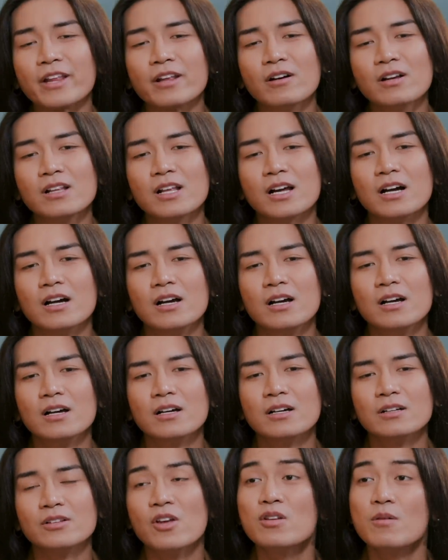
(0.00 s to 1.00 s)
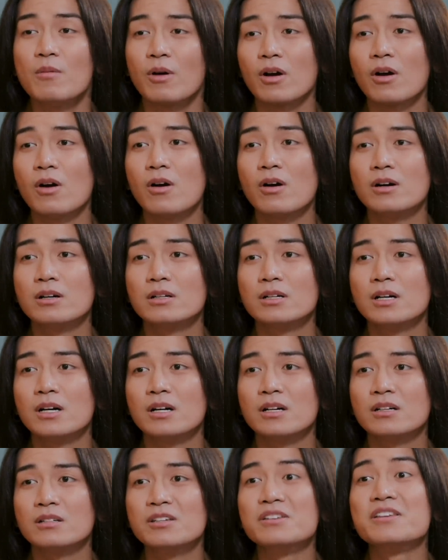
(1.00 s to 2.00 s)
em nói là nếu như mà con
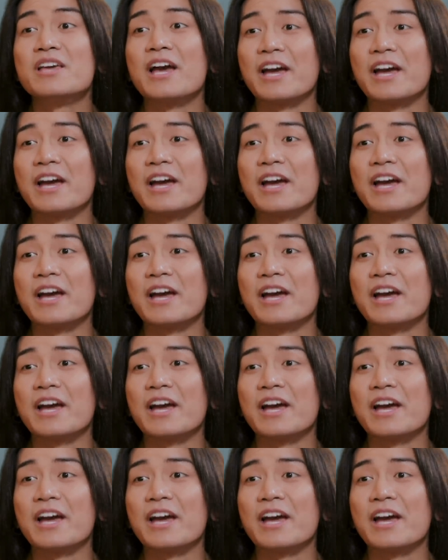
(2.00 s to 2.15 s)
uh, như